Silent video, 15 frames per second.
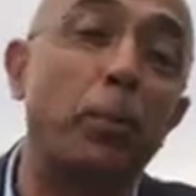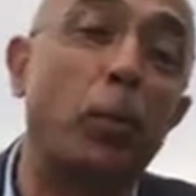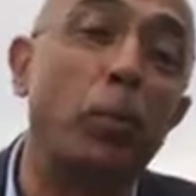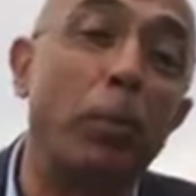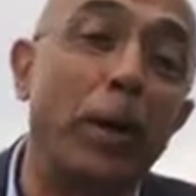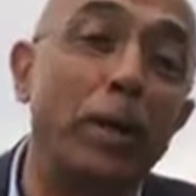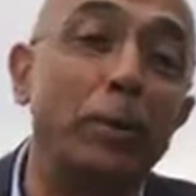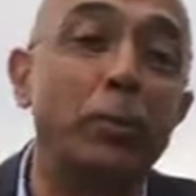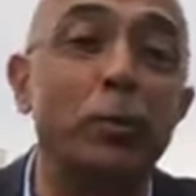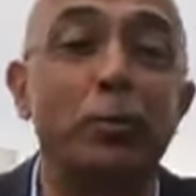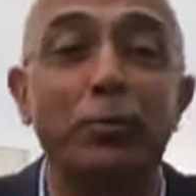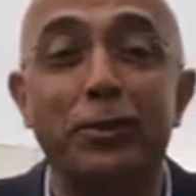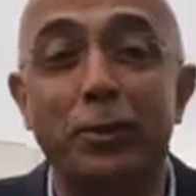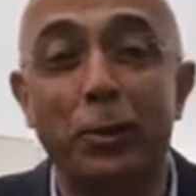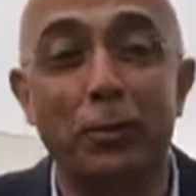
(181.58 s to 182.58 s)
preocupado
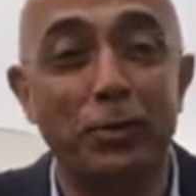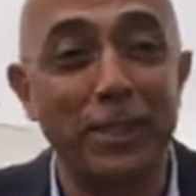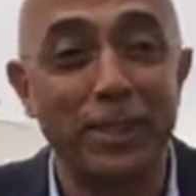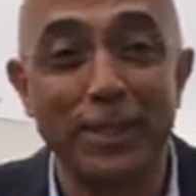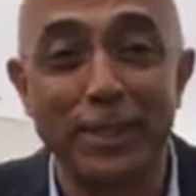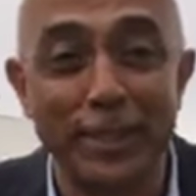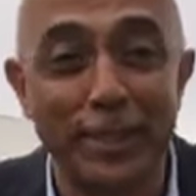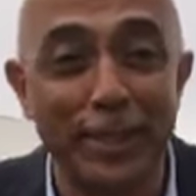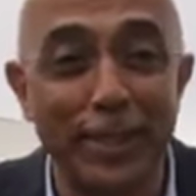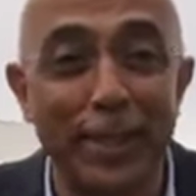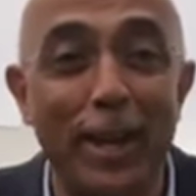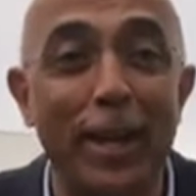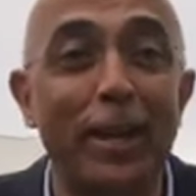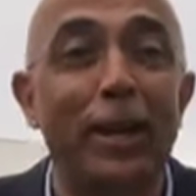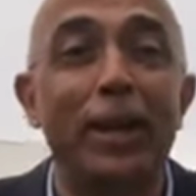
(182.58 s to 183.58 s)
com a convergência
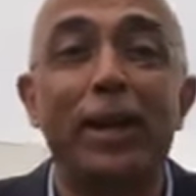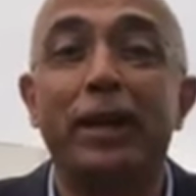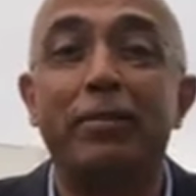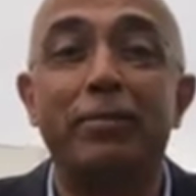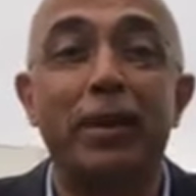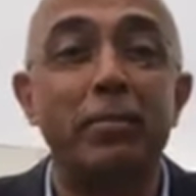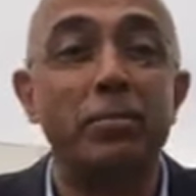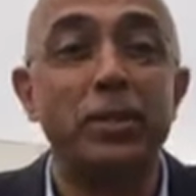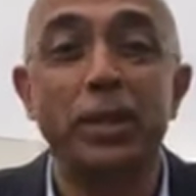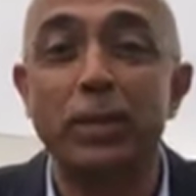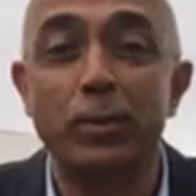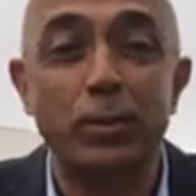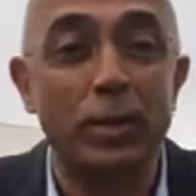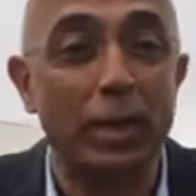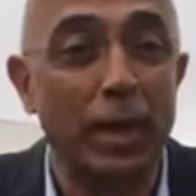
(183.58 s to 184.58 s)
salarial, que vai mexer
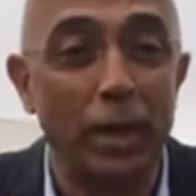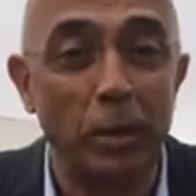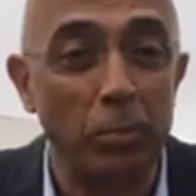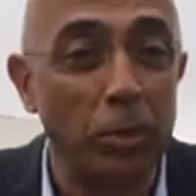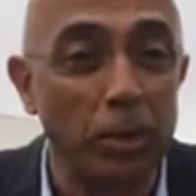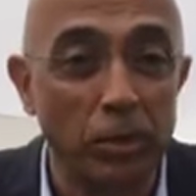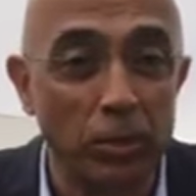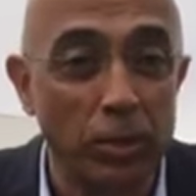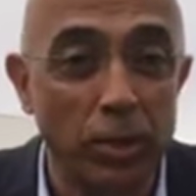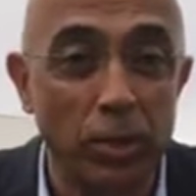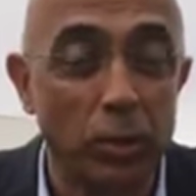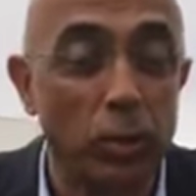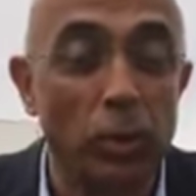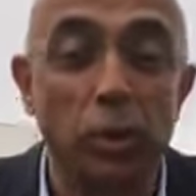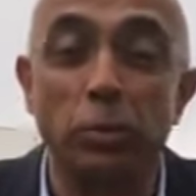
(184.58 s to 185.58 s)
no salário mínimo, não sei
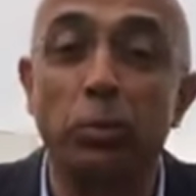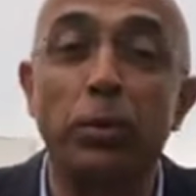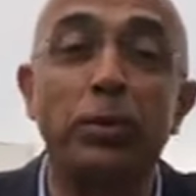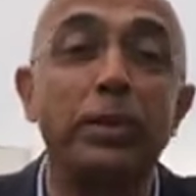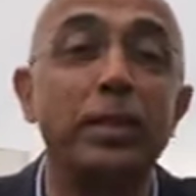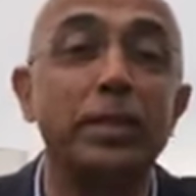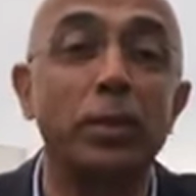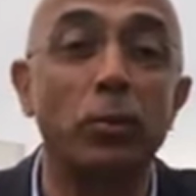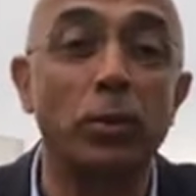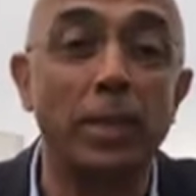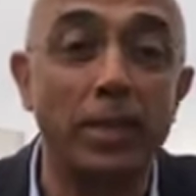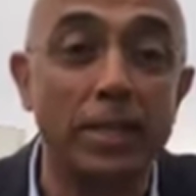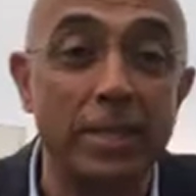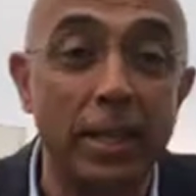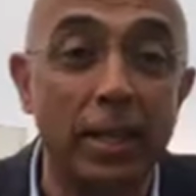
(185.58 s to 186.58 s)
das quantas. Pode dizer o
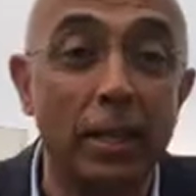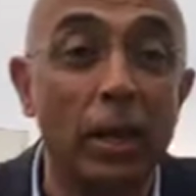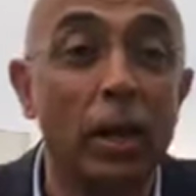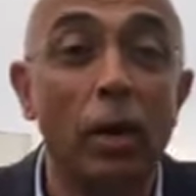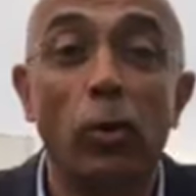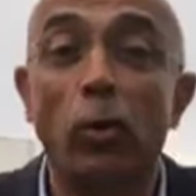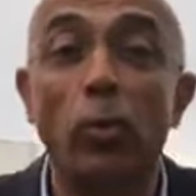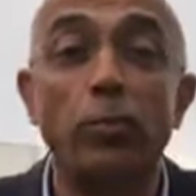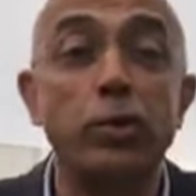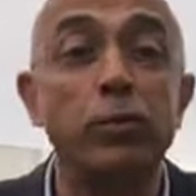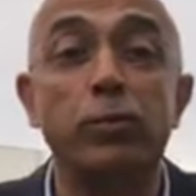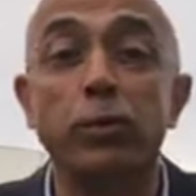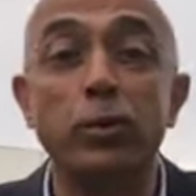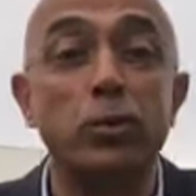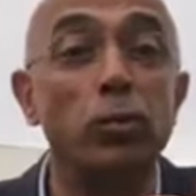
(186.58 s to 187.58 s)
que quiser, como se
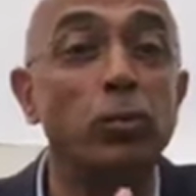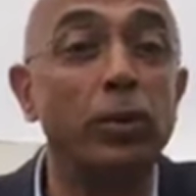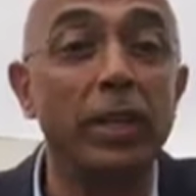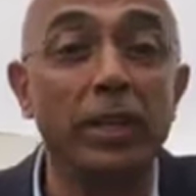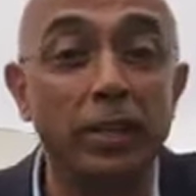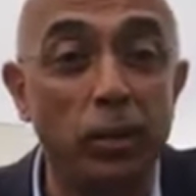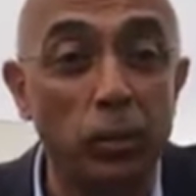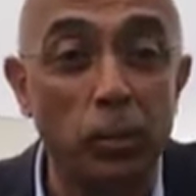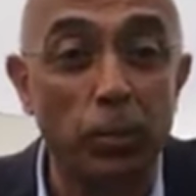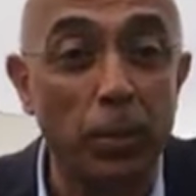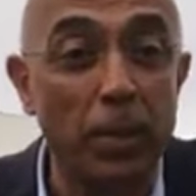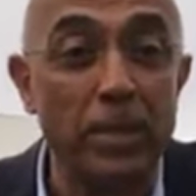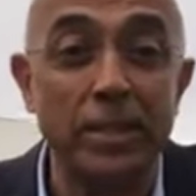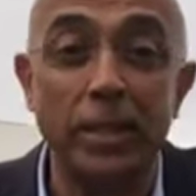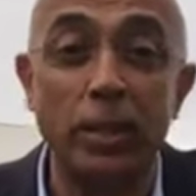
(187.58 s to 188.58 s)
fosse um líder do
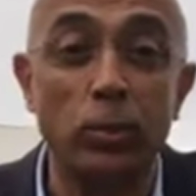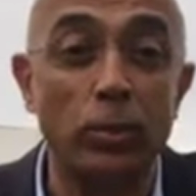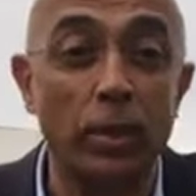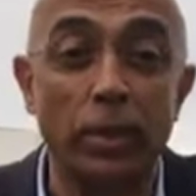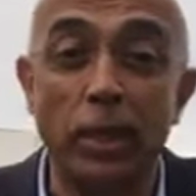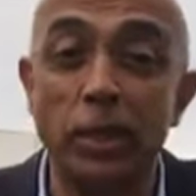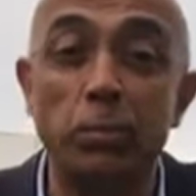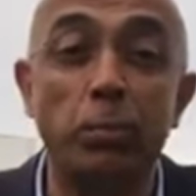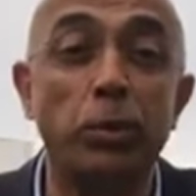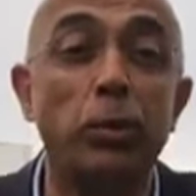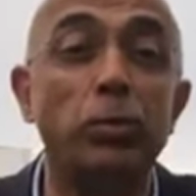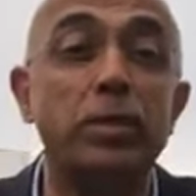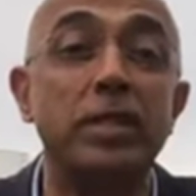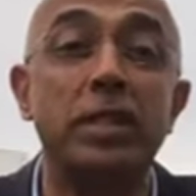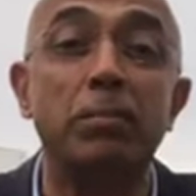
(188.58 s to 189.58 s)
PST ou do CDS,
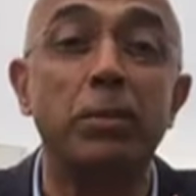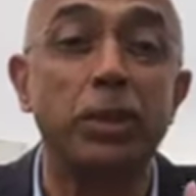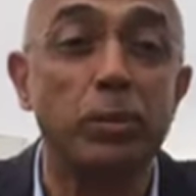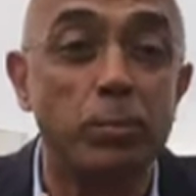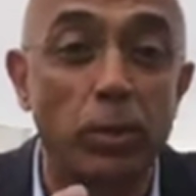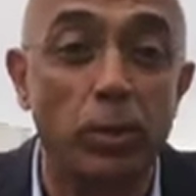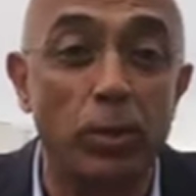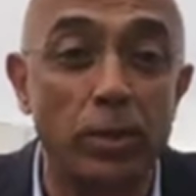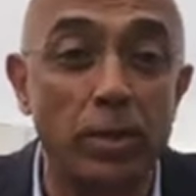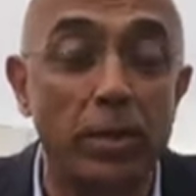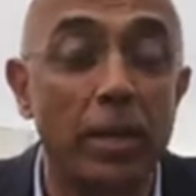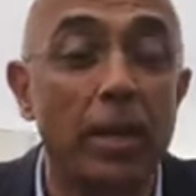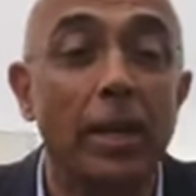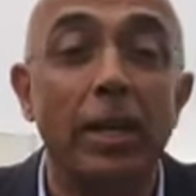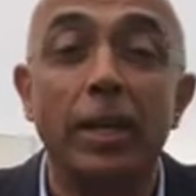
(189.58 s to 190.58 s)
podiam dizer a mesma
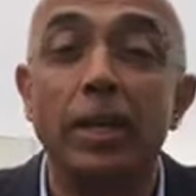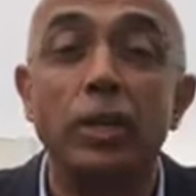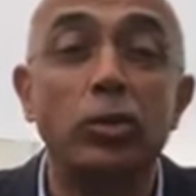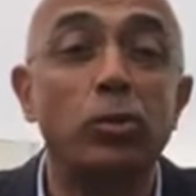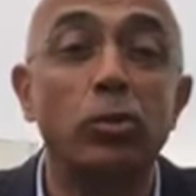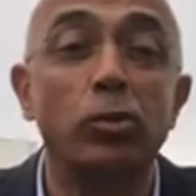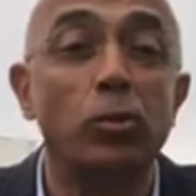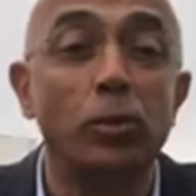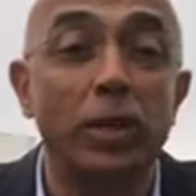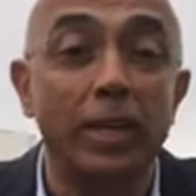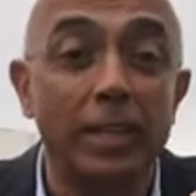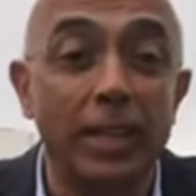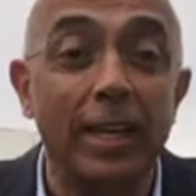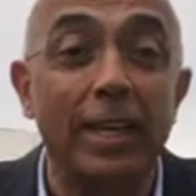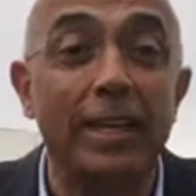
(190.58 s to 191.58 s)
coisa. Isto
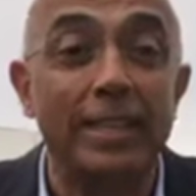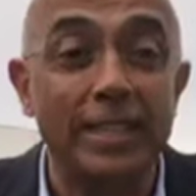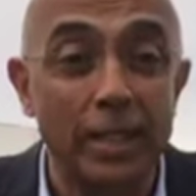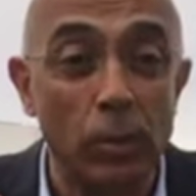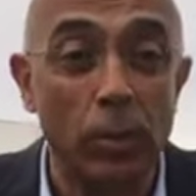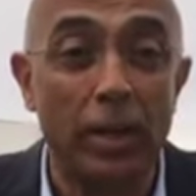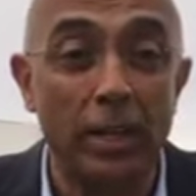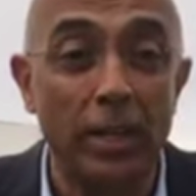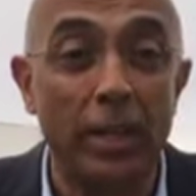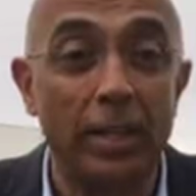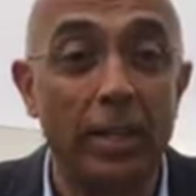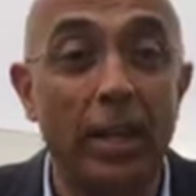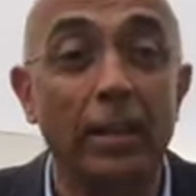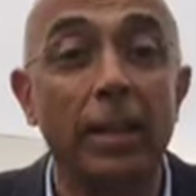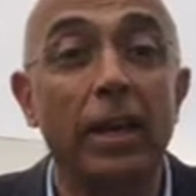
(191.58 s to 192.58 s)
nunca tem adesão à
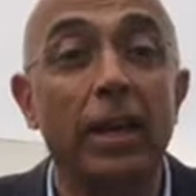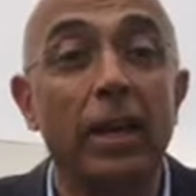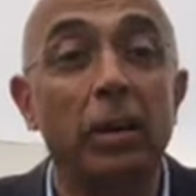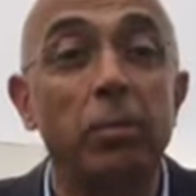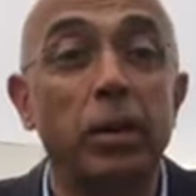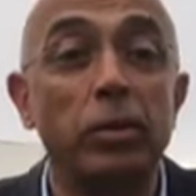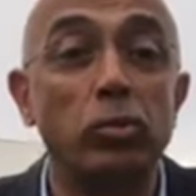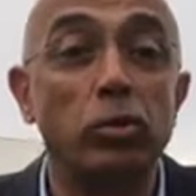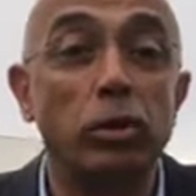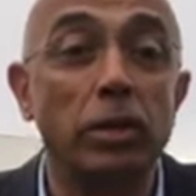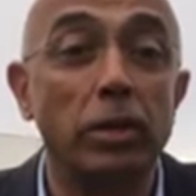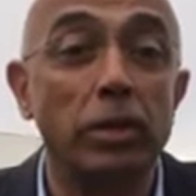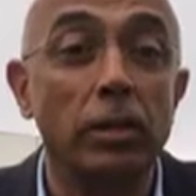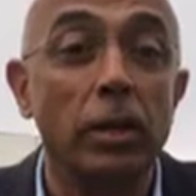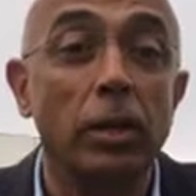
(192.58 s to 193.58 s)
realidade, a menos
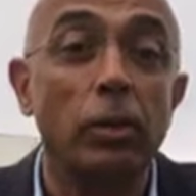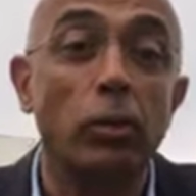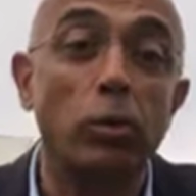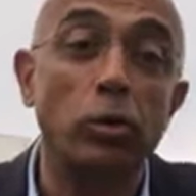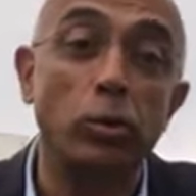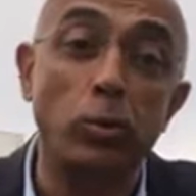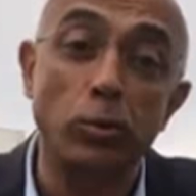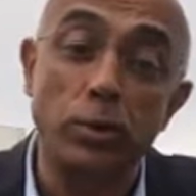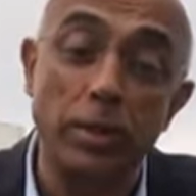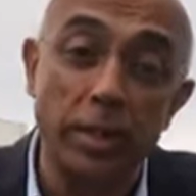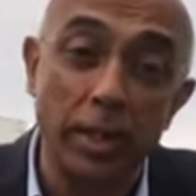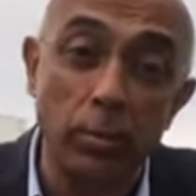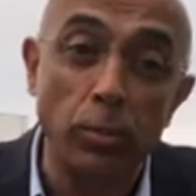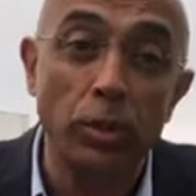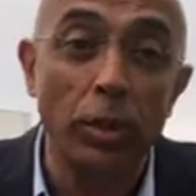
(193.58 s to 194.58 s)
que nós
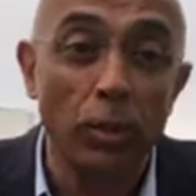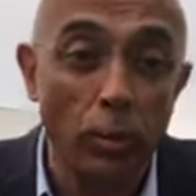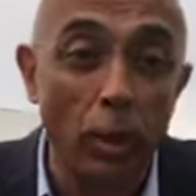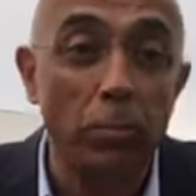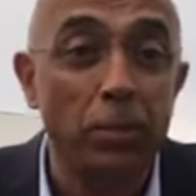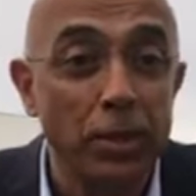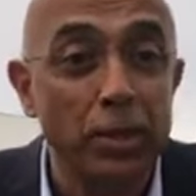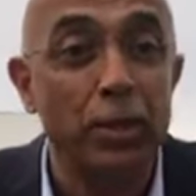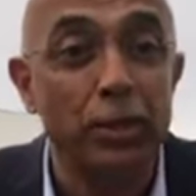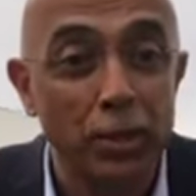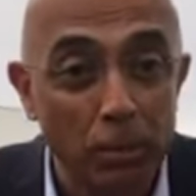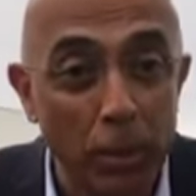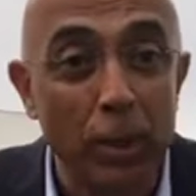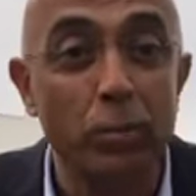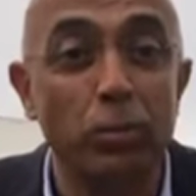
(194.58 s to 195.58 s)
consigamos que a economia
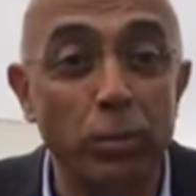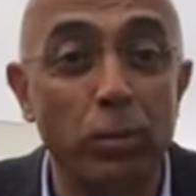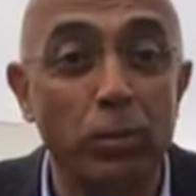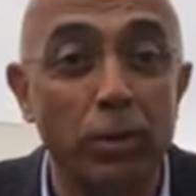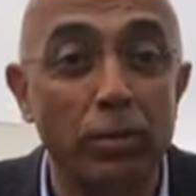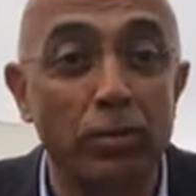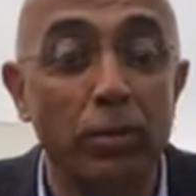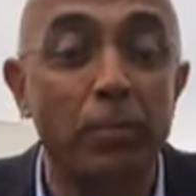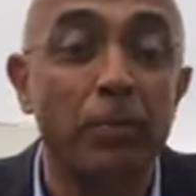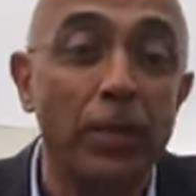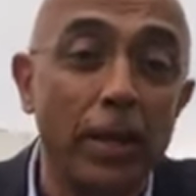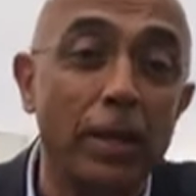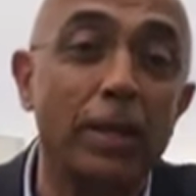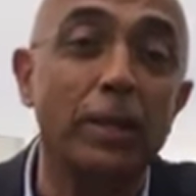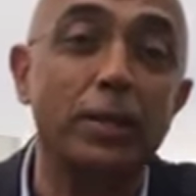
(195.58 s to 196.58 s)
seja mais produtiva.
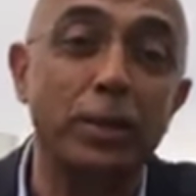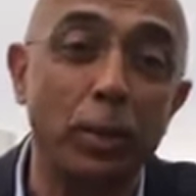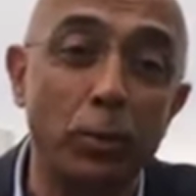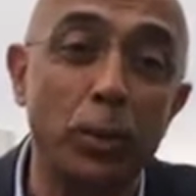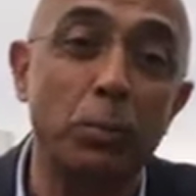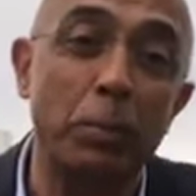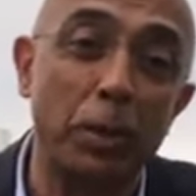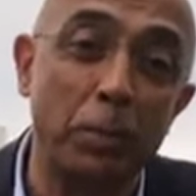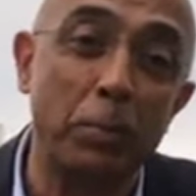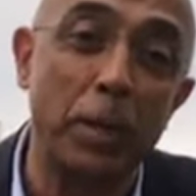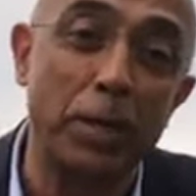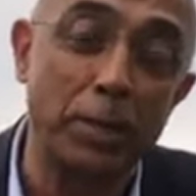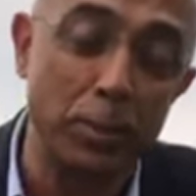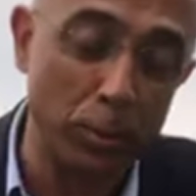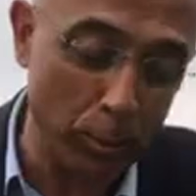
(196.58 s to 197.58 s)
Este é o aspecto
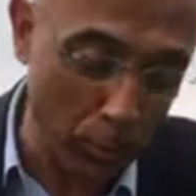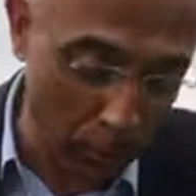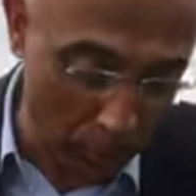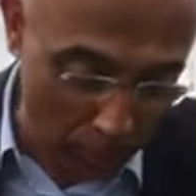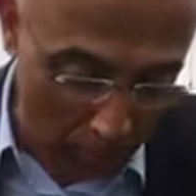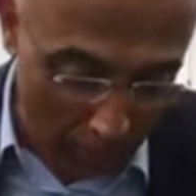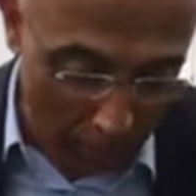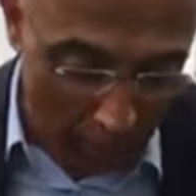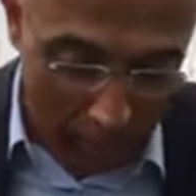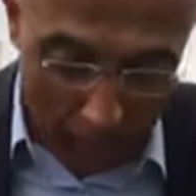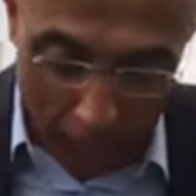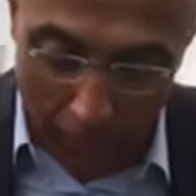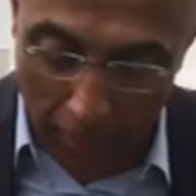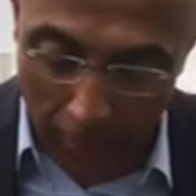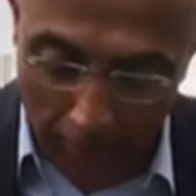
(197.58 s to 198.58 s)
base de tudo isto.
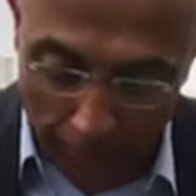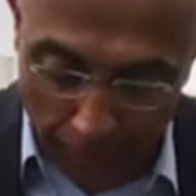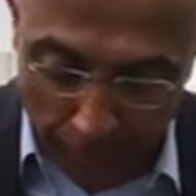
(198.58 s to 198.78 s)
Bem,